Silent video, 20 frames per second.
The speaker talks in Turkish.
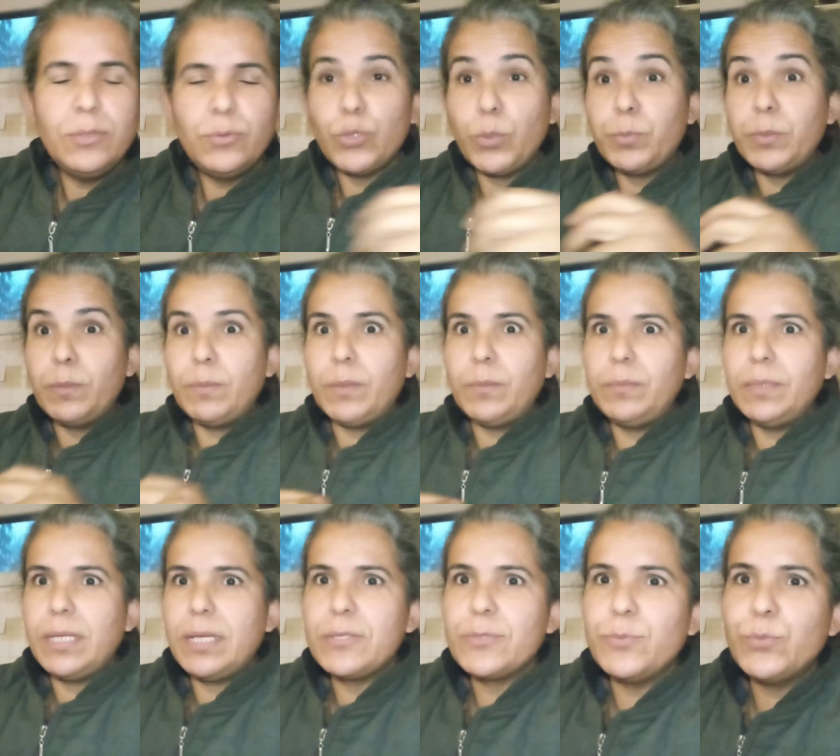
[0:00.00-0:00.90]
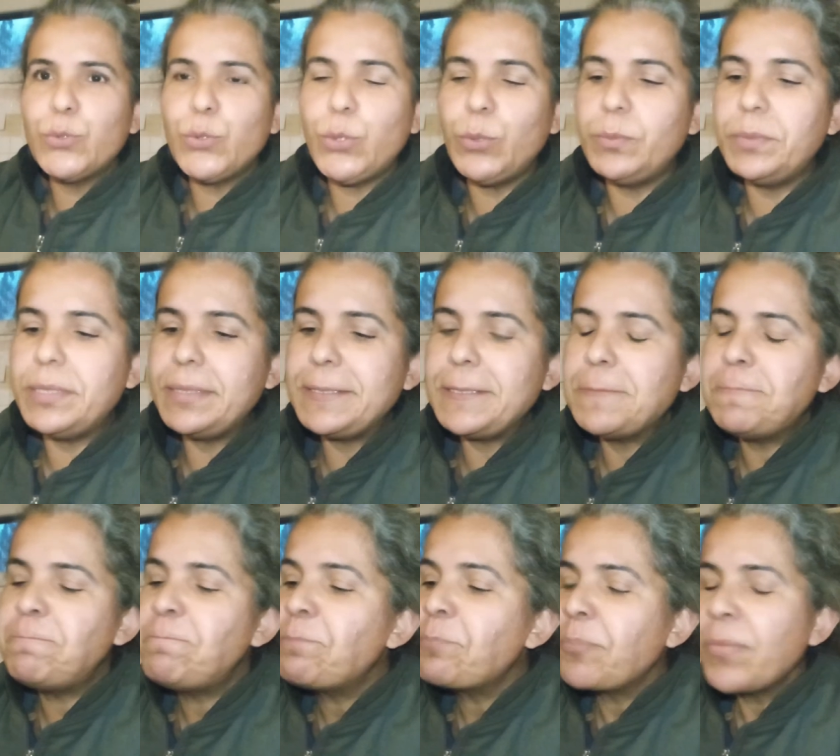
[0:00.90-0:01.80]
Toplamam lazım tohumlarını.
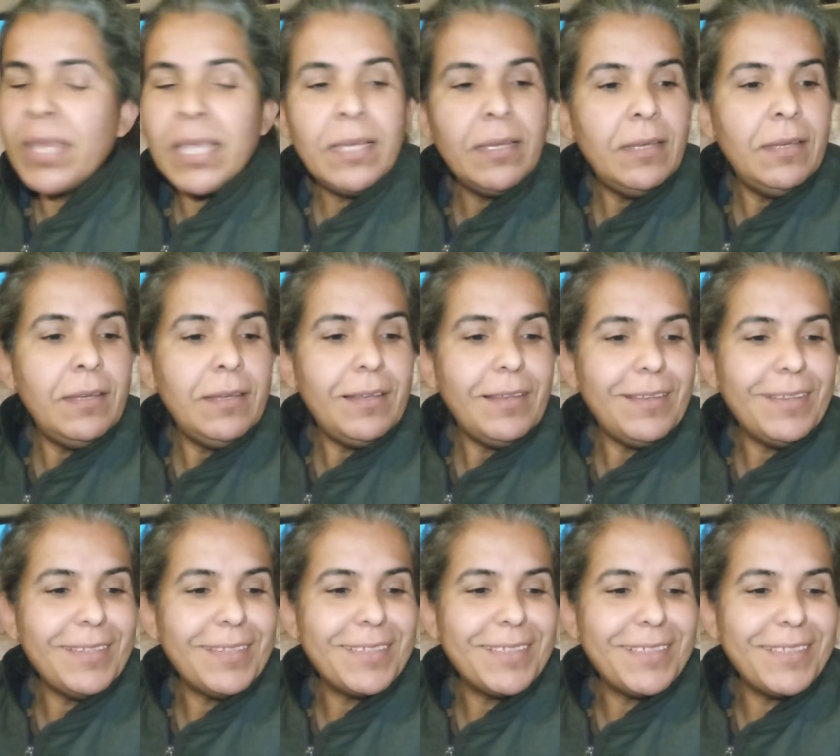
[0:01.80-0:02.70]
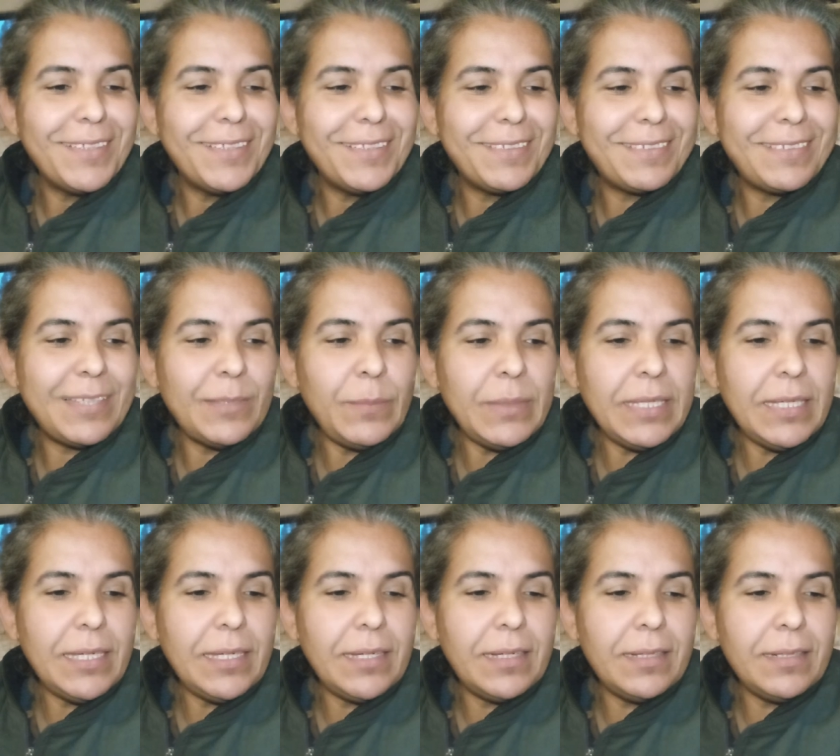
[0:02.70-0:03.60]
E, ee, tabii
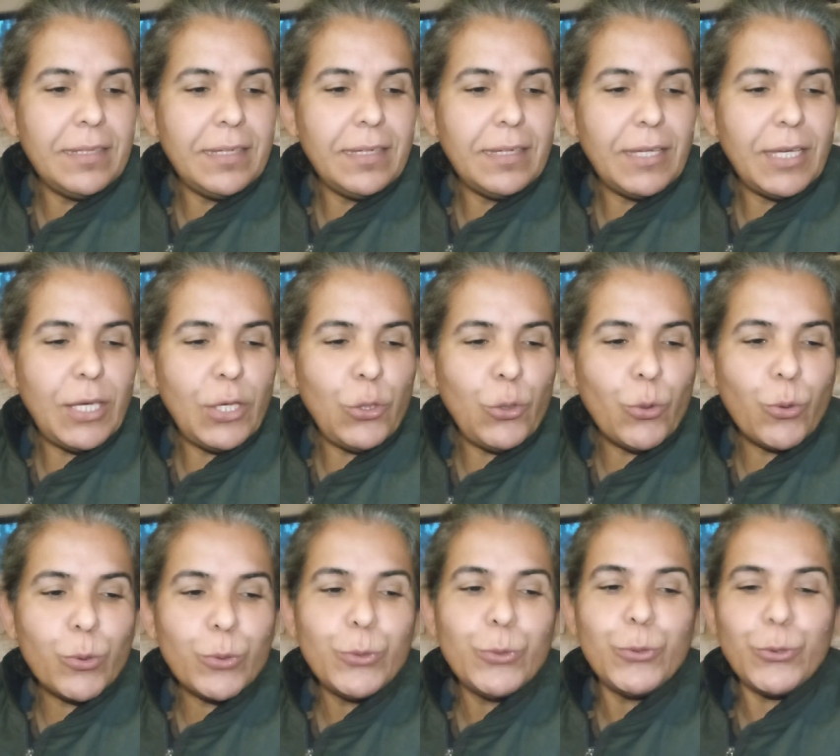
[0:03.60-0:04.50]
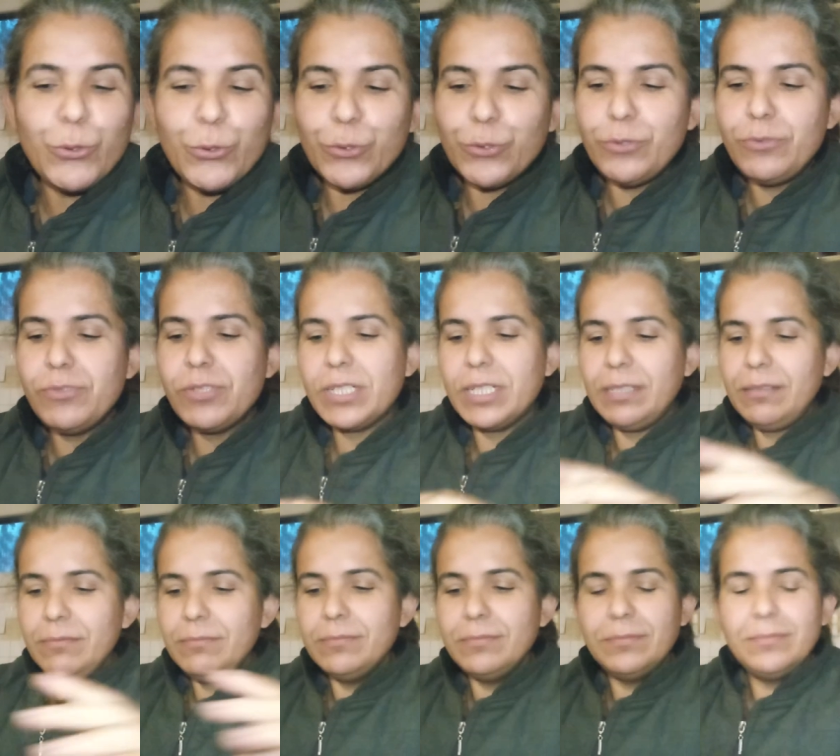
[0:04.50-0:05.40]
ki hani yokluğu
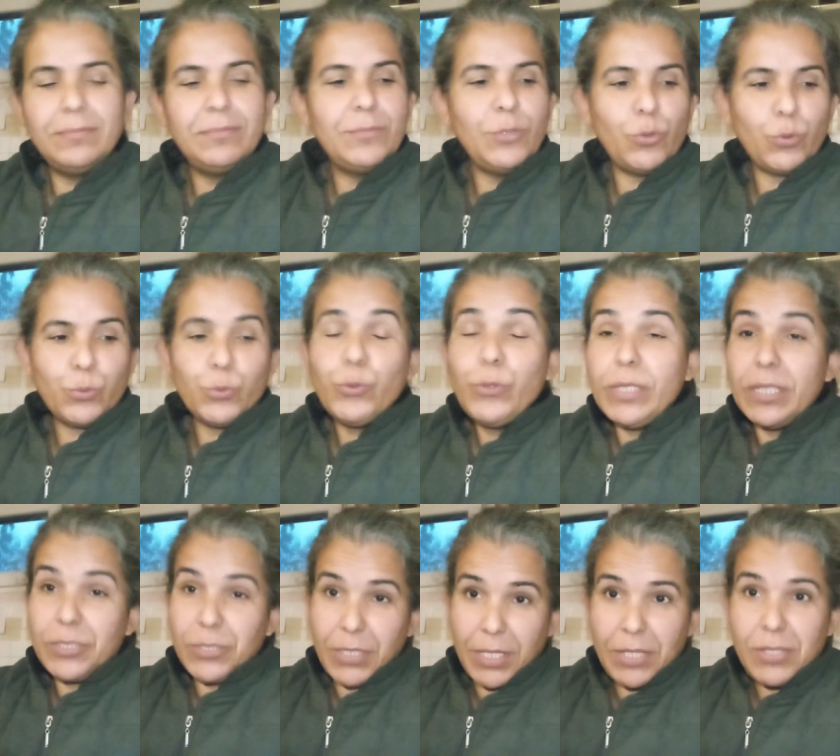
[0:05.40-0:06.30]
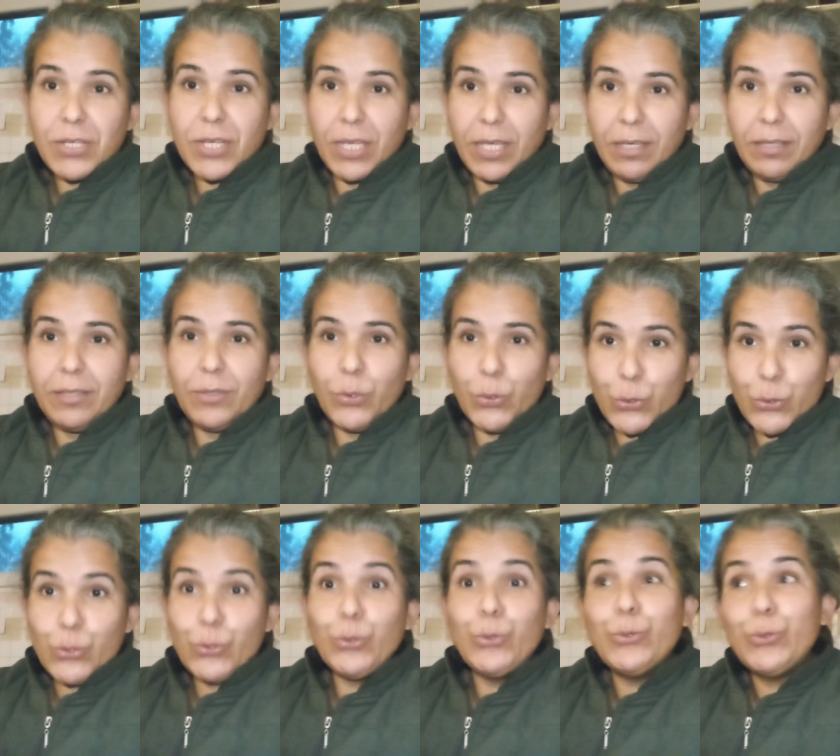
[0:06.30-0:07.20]
görünce, yokluğu yaşayınca,
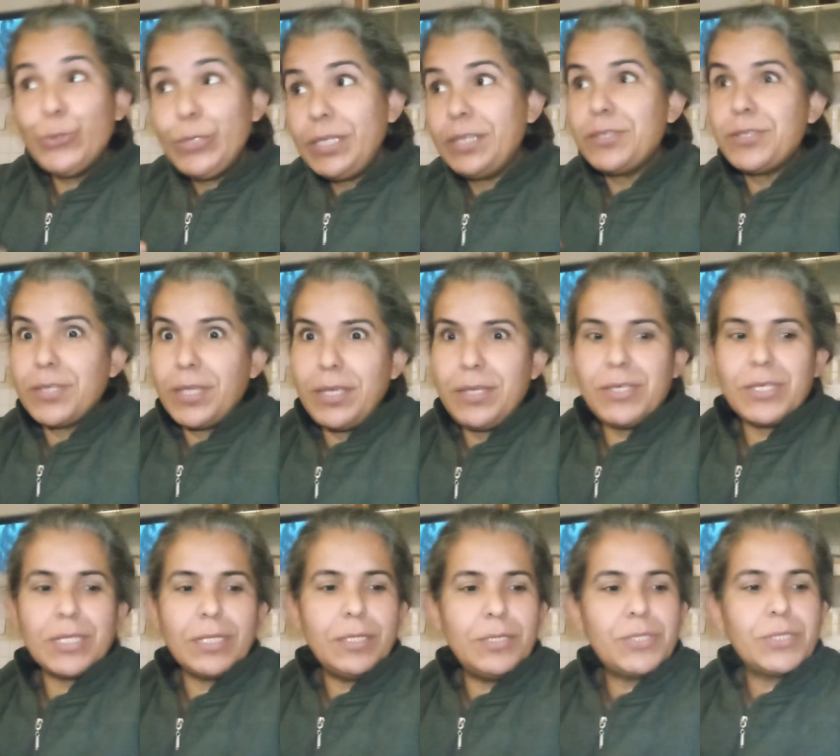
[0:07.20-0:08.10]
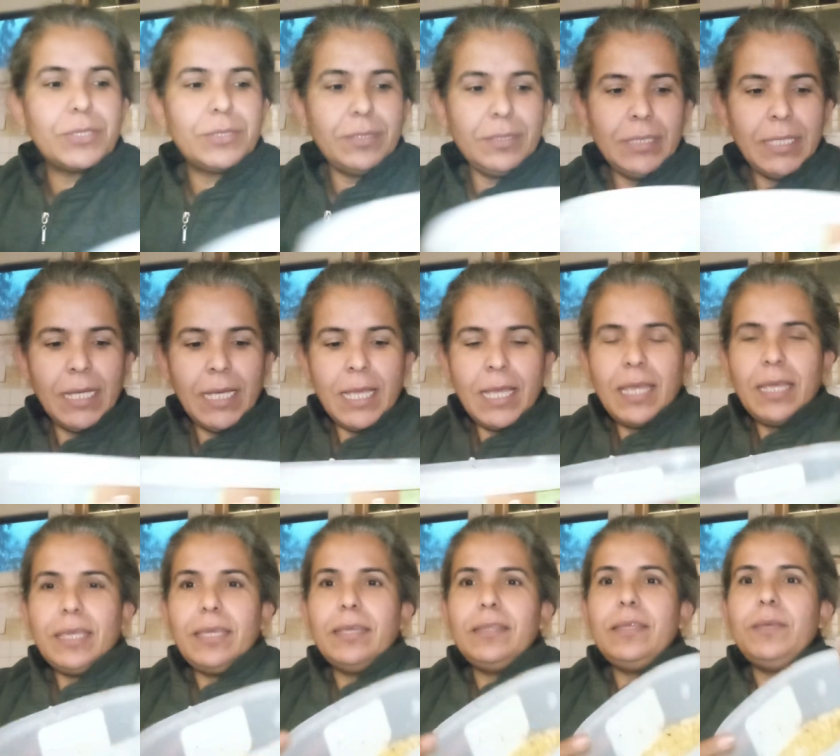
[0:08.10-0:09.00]
yoksunluğunu yaşayınca acının
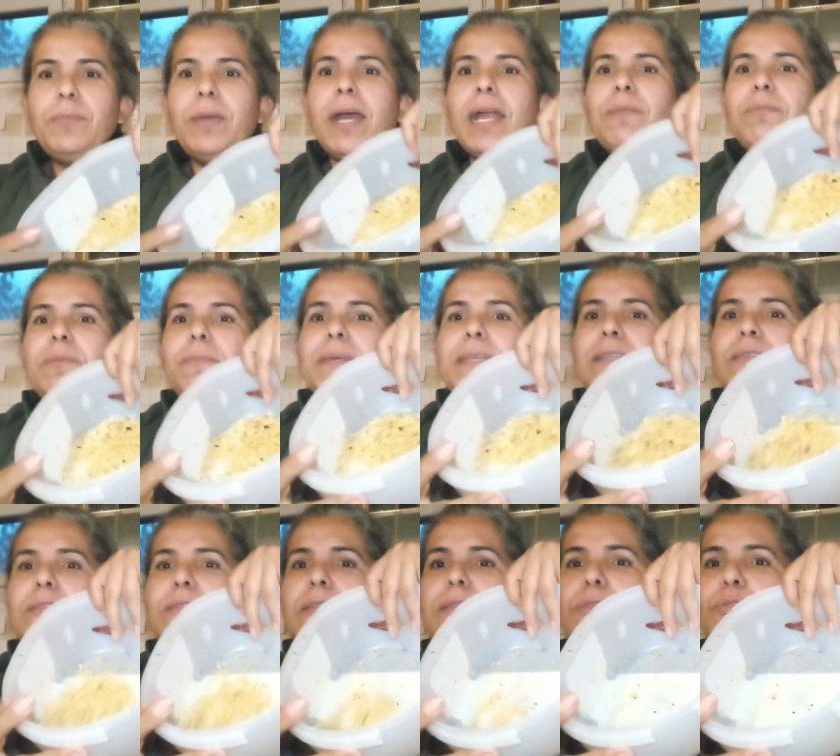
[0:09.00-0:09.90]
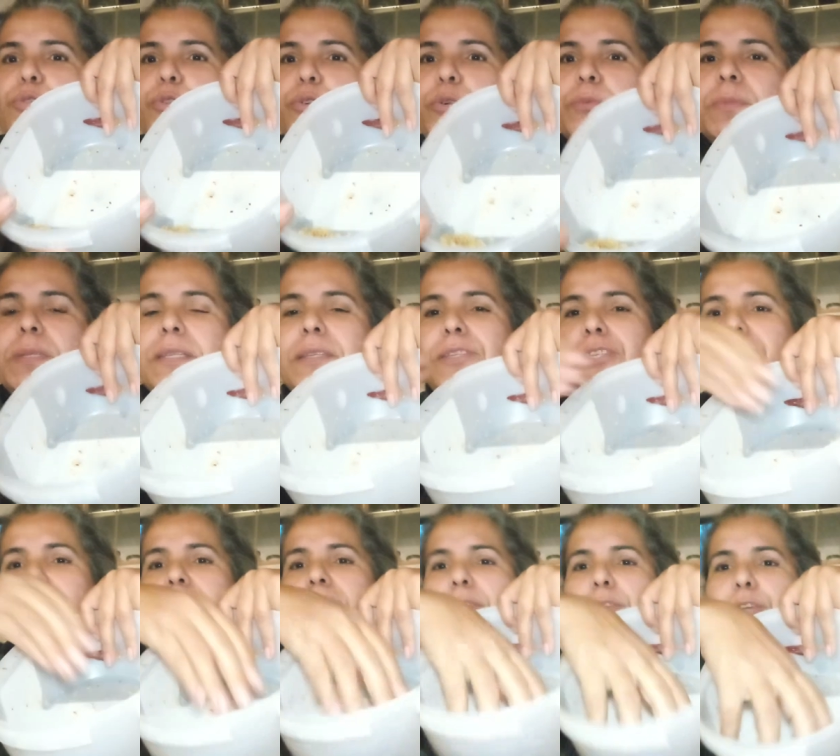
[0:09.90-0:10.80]
yediğim her biberin tohumlarını
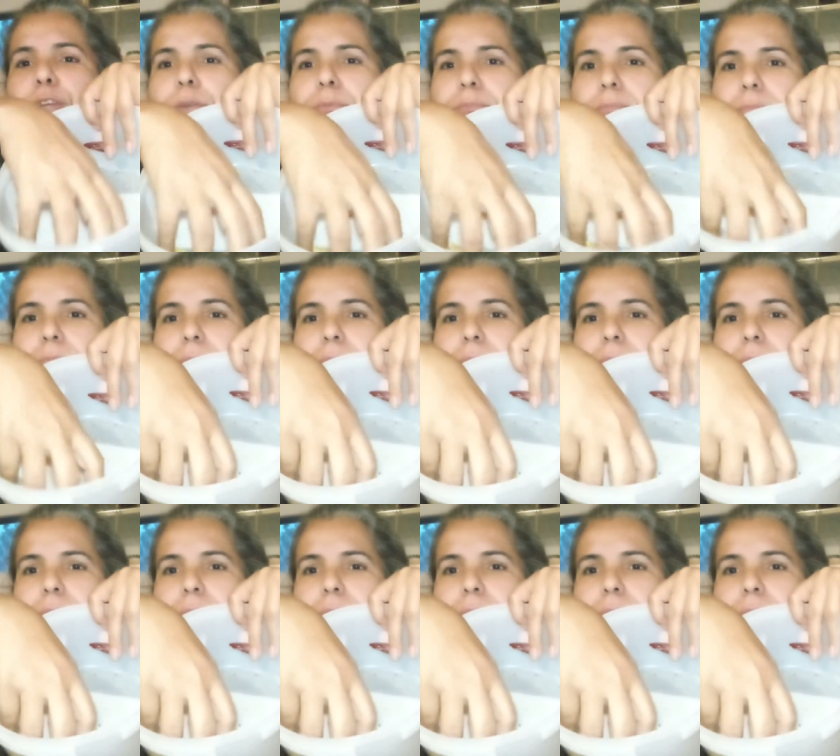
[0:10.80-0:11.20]
çıkarıyorum.